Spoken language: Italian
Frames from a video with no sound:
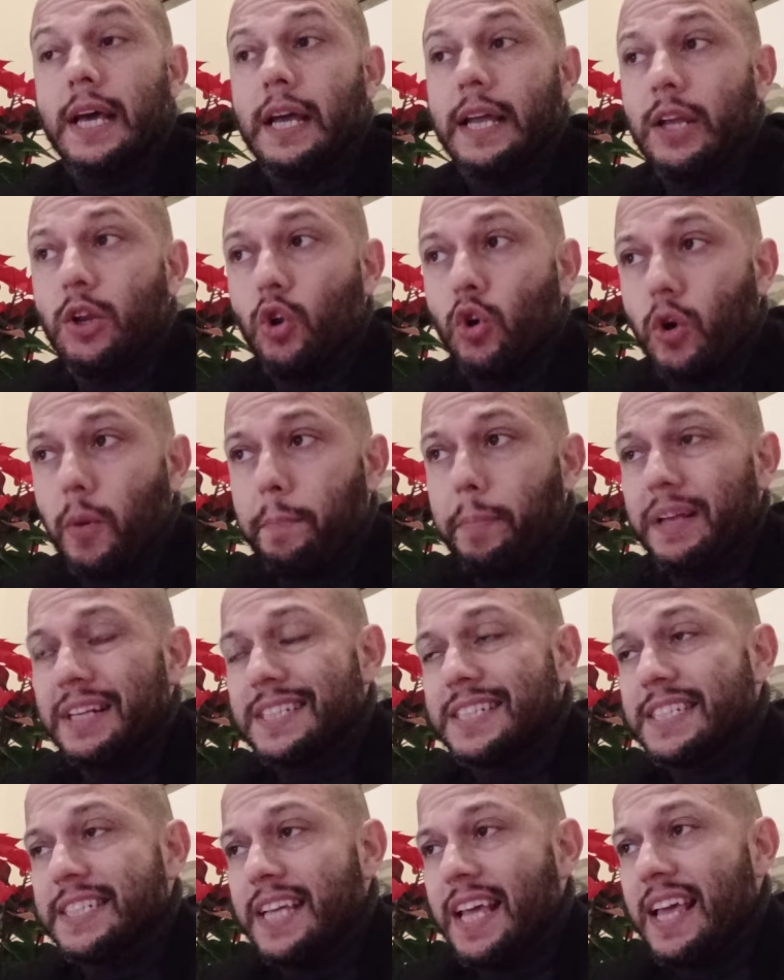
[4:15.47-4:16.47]
i loro
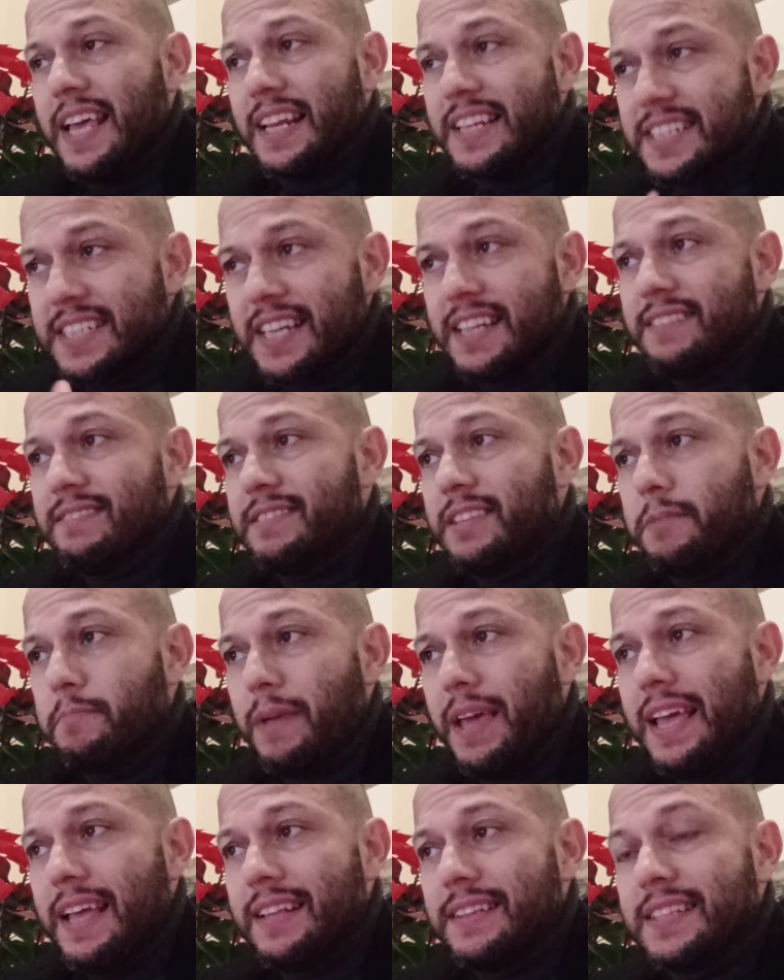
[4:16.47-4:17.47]
pensieri, i
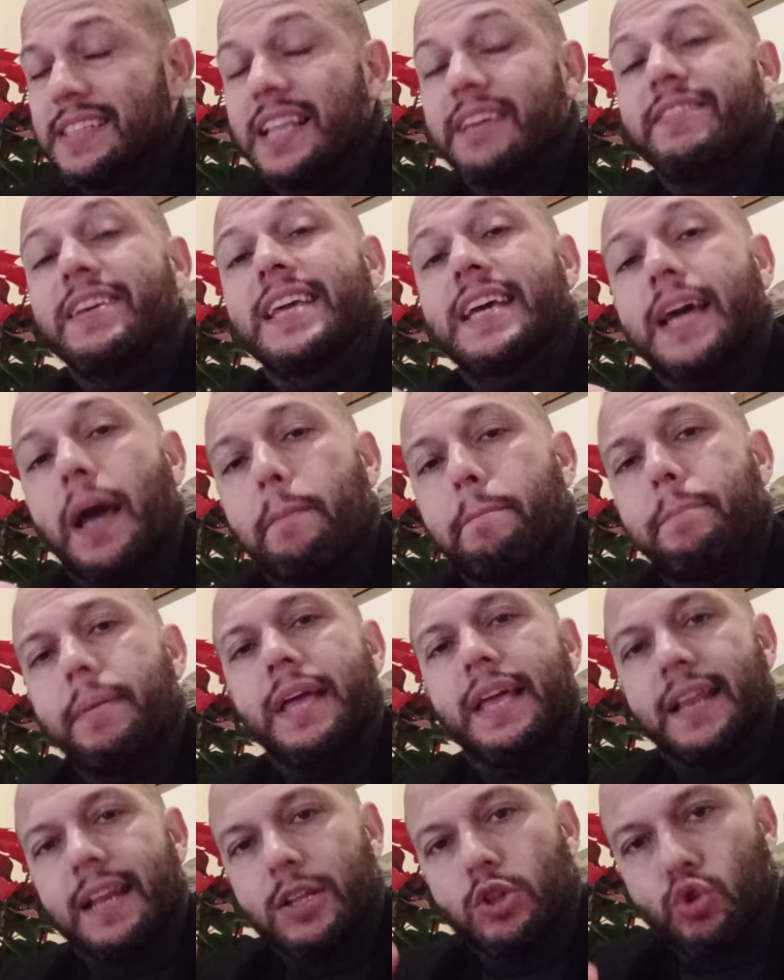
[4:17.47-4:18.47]
sentimenti, devi
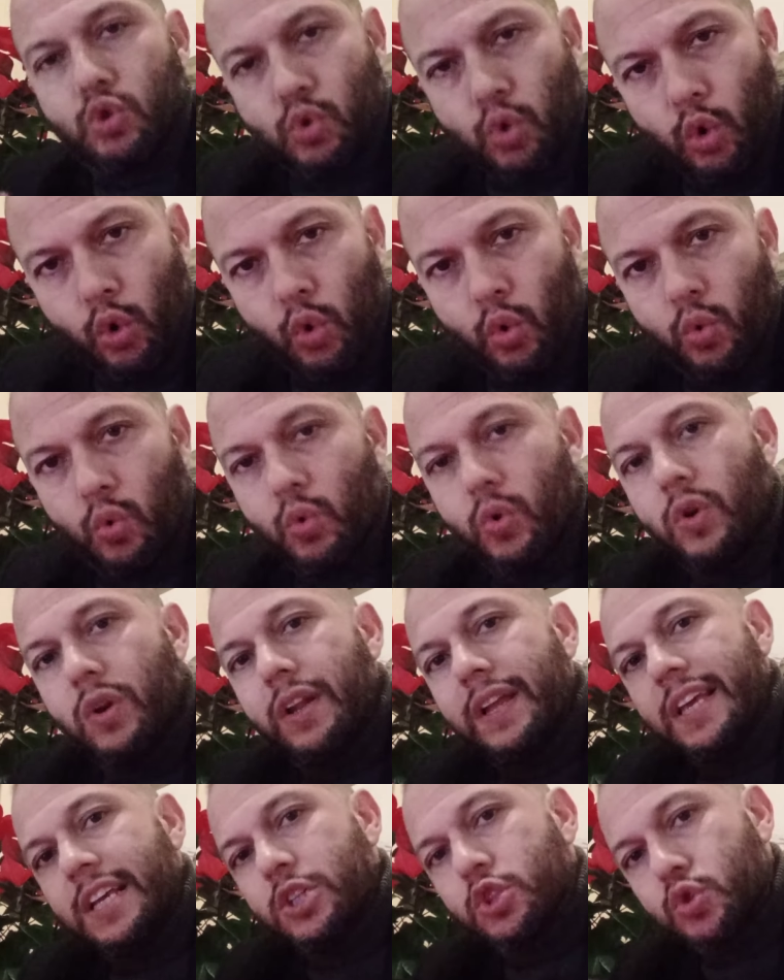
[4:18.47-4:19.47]
capire tu
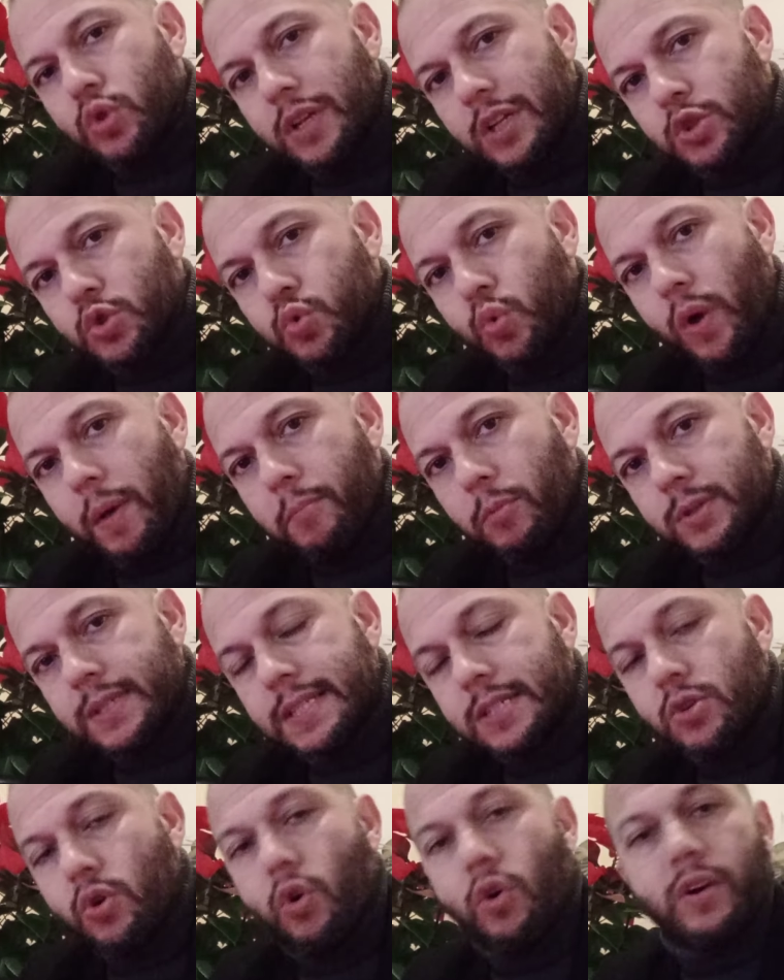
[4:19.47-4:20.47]
le sue
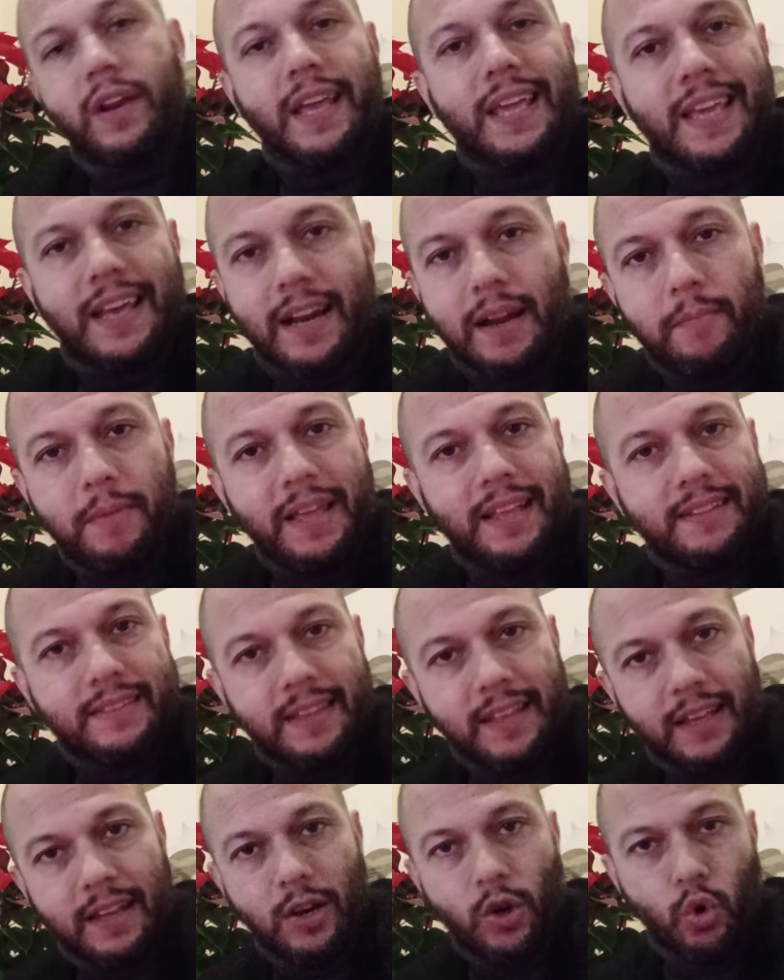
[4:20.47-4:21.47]
emozioni,
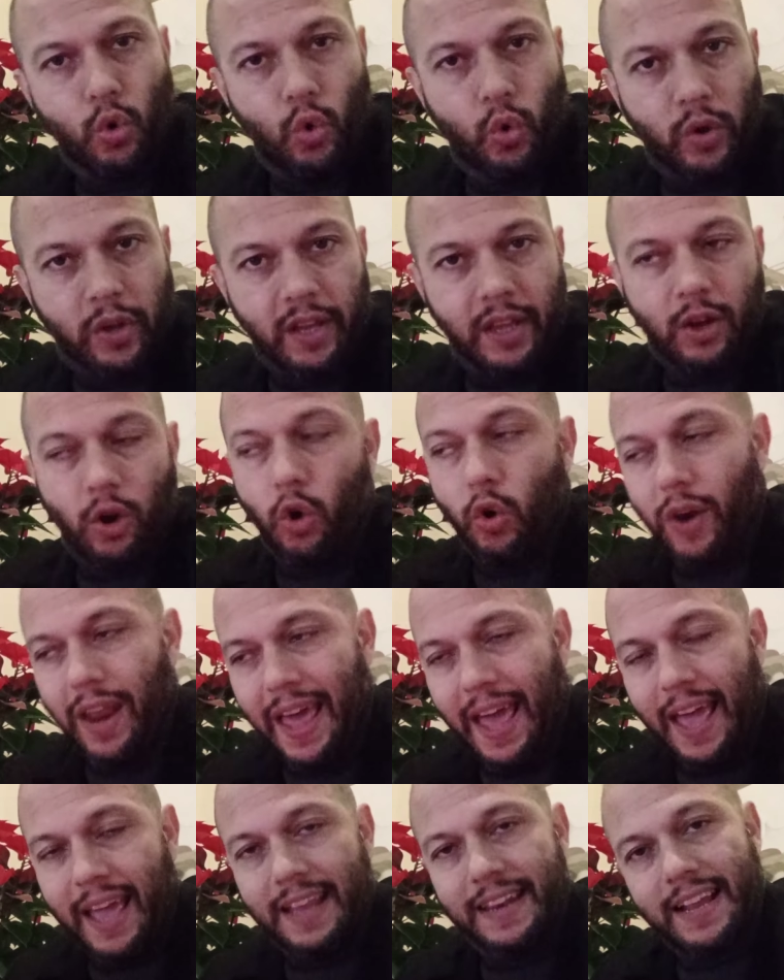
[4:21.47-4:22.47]
chiaramente lui o
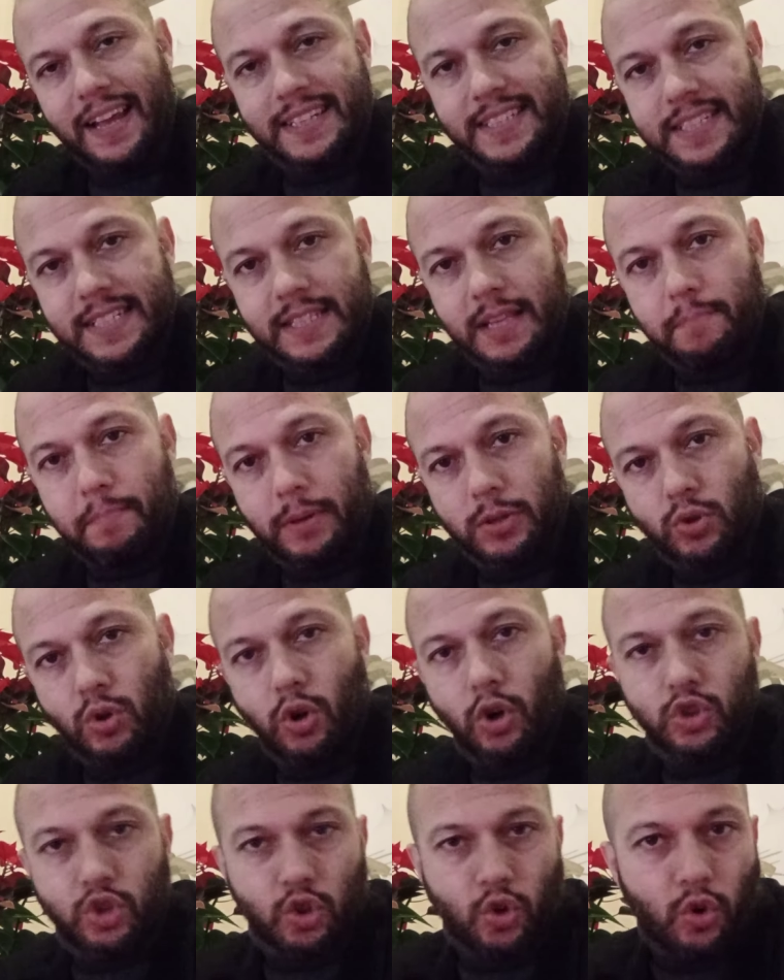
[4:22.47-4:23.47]
lei, narcisista
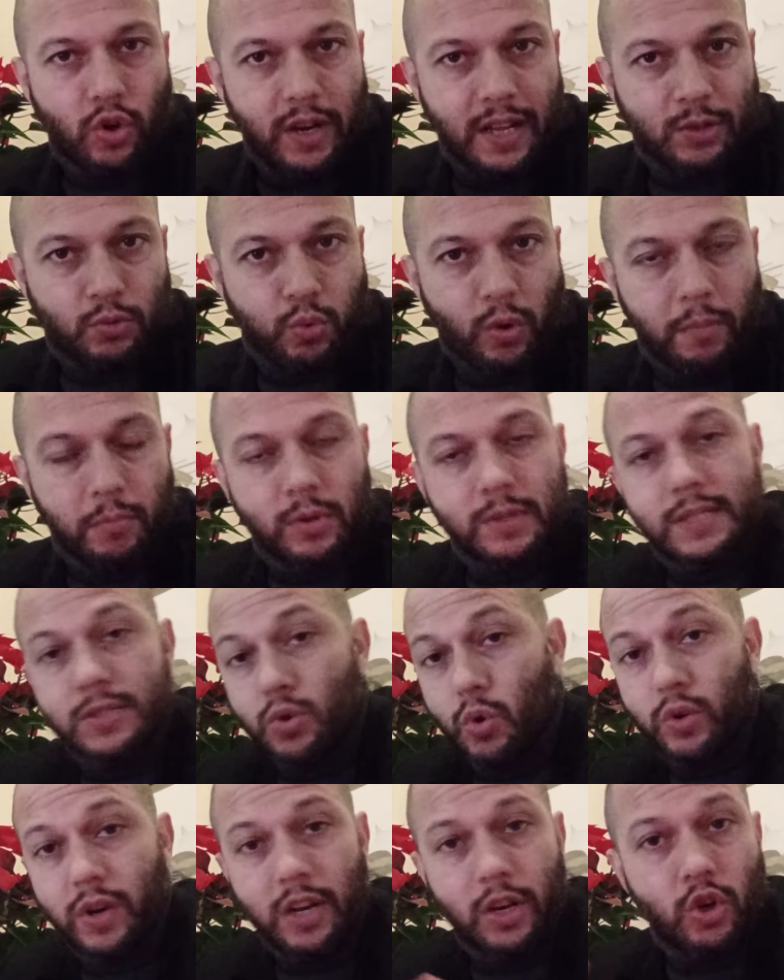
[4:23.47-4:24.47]
patologico, le tue
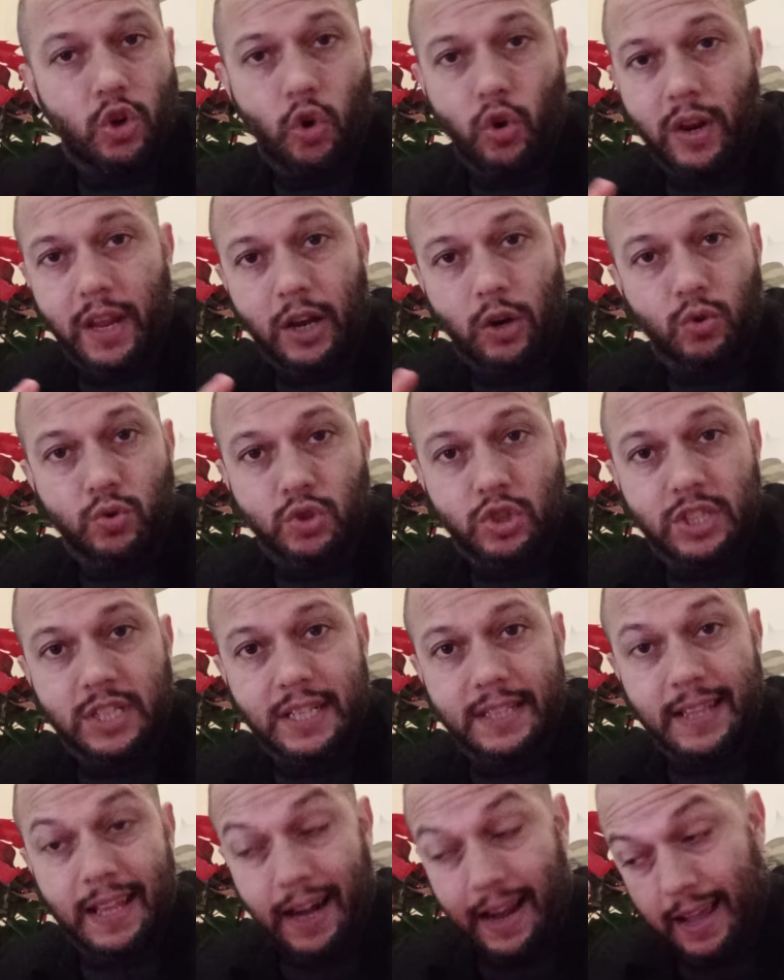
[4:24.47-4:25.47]
emozioni non le
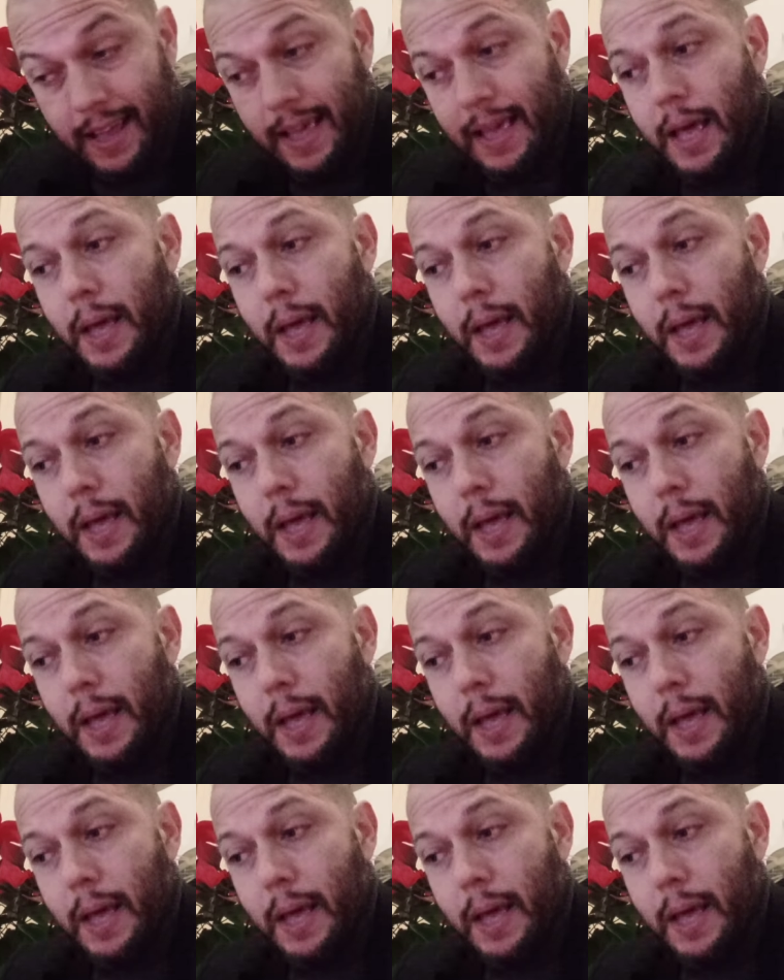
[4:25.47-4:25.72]
considera